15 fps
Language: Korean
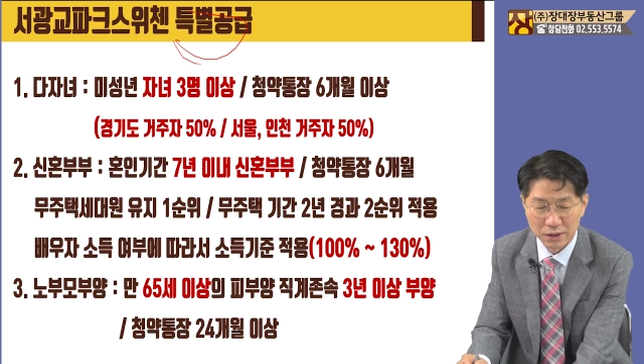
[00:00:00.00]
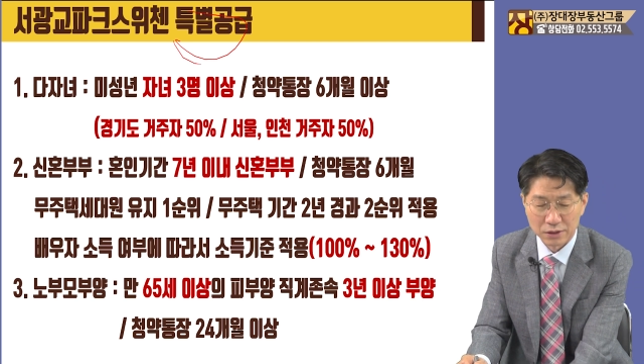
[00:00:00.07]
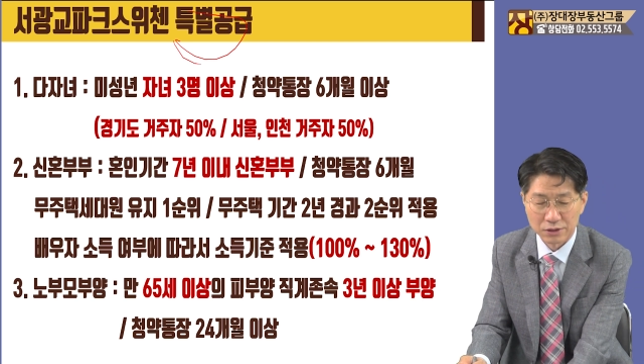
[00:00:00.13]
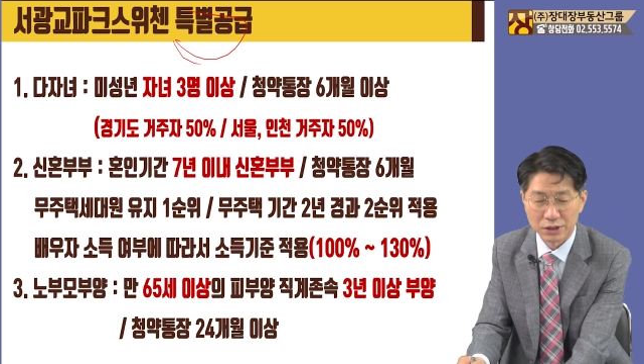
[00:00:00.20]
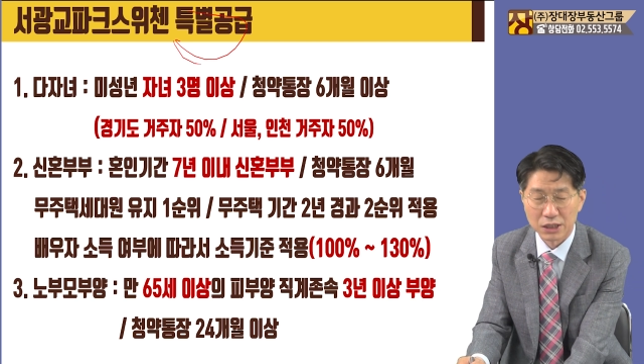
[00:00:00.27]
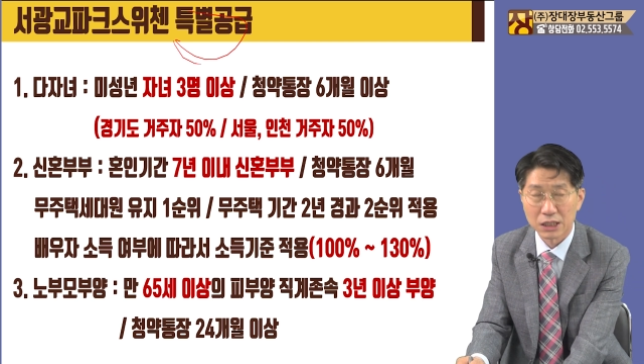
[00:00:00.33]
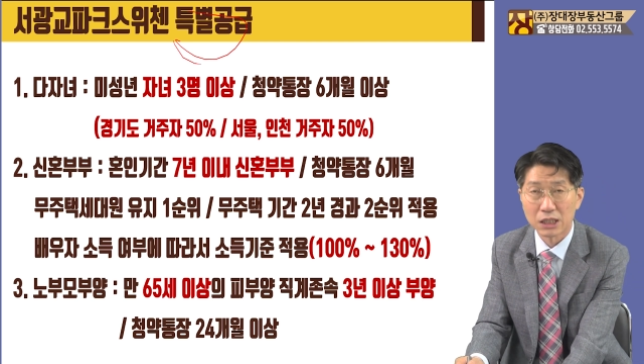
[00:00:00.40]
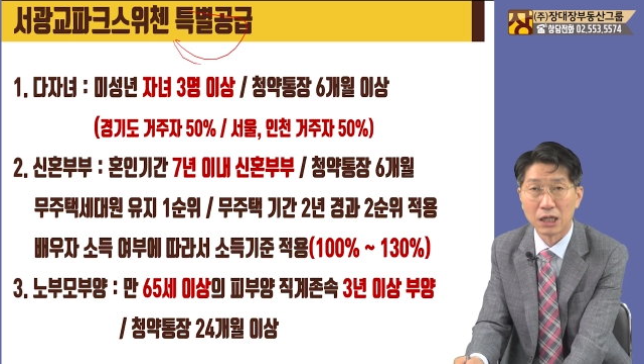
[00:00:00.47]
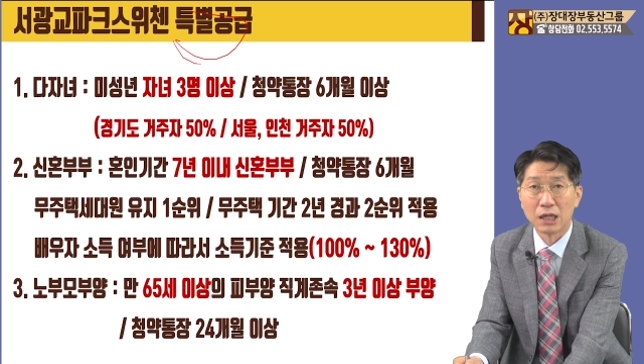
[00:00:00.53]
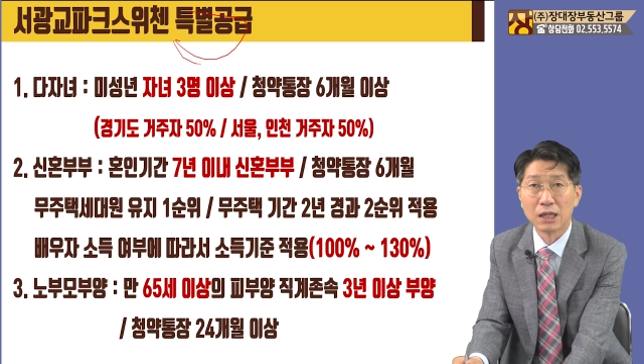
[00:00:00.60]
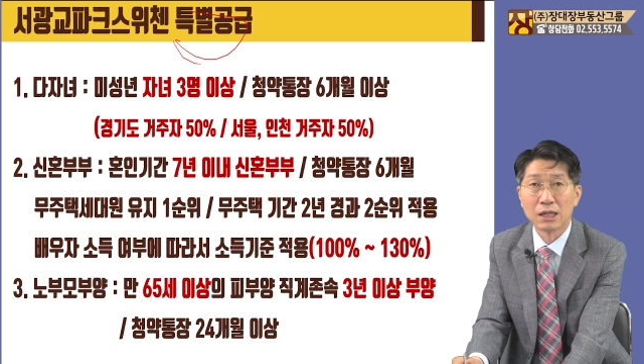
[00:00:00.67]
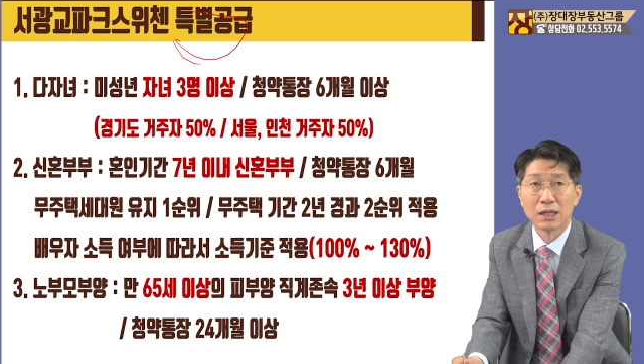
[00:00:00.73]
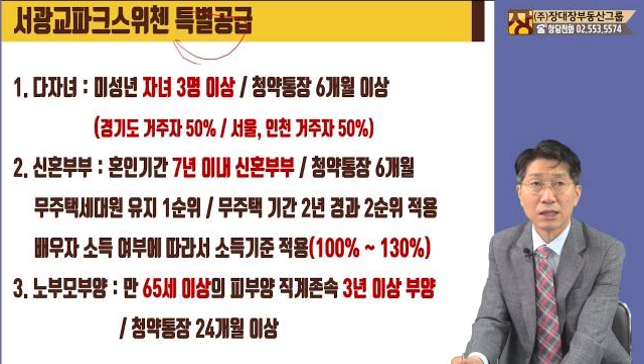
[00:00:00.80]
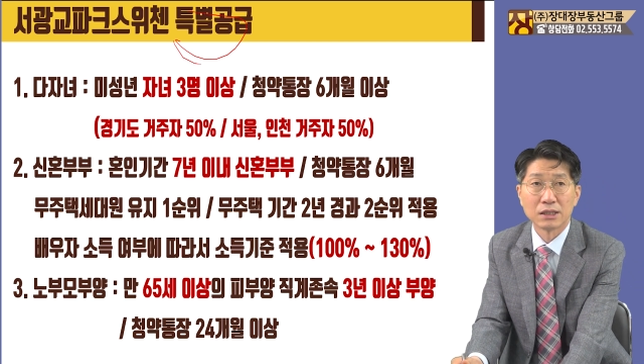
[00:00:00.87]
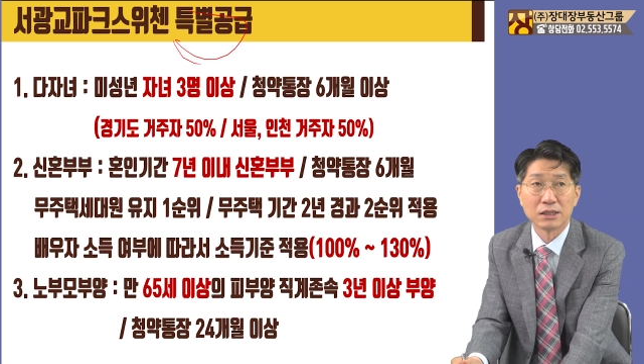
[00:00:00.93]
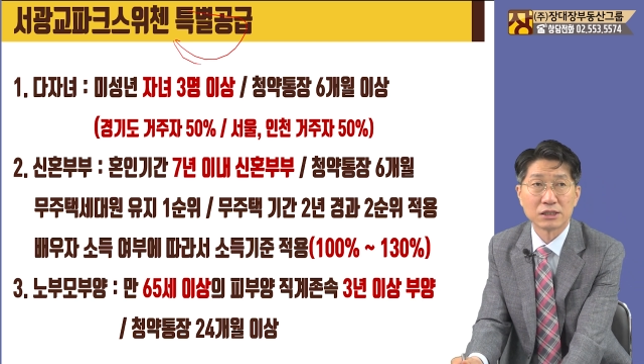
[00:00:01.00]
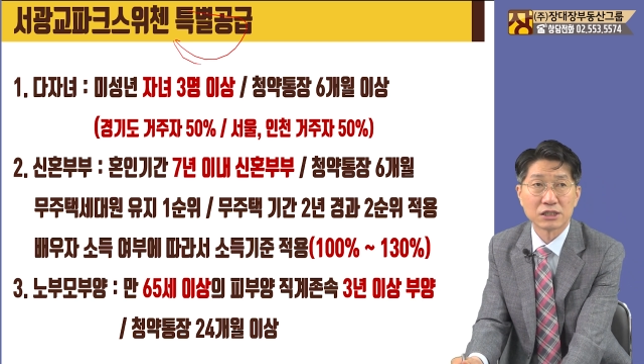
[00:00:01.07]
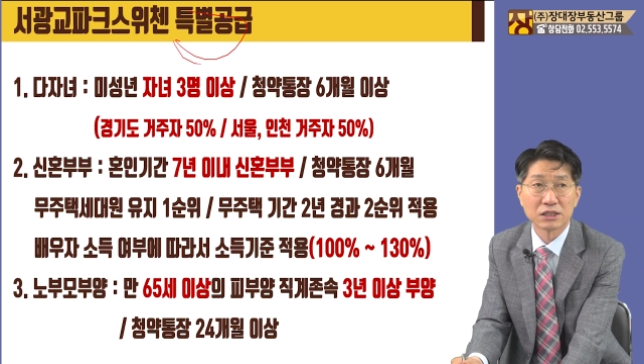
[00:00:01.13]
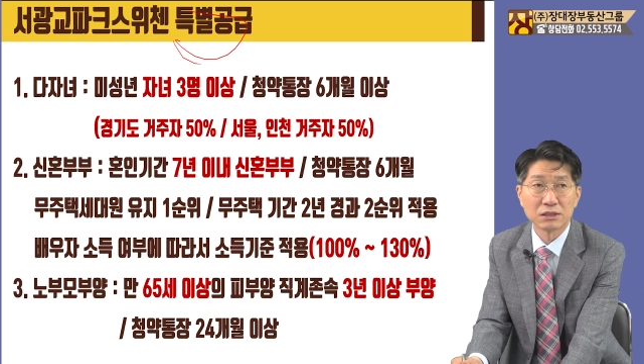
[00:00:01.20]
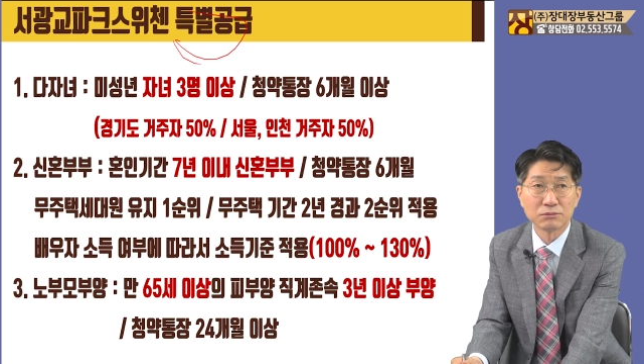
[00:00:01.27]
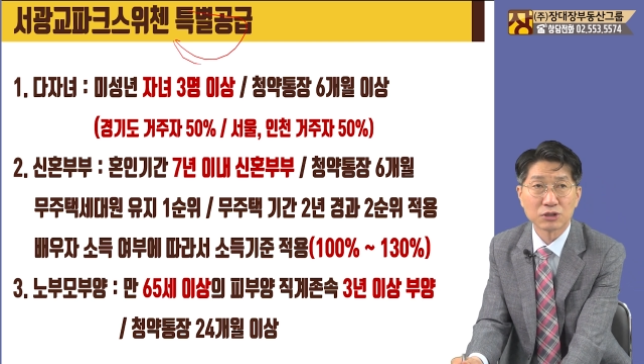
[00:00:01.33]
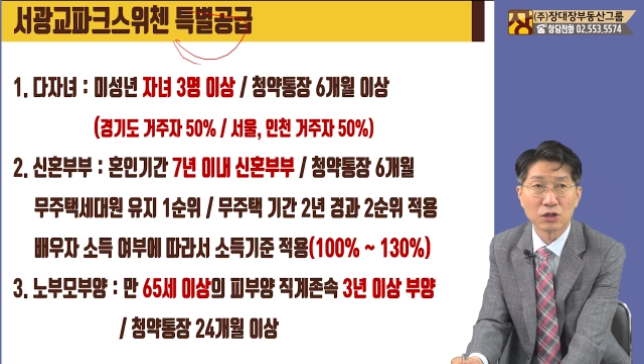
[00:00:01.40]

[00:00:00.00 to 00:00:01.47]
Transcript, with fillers: 그러니까 이 지금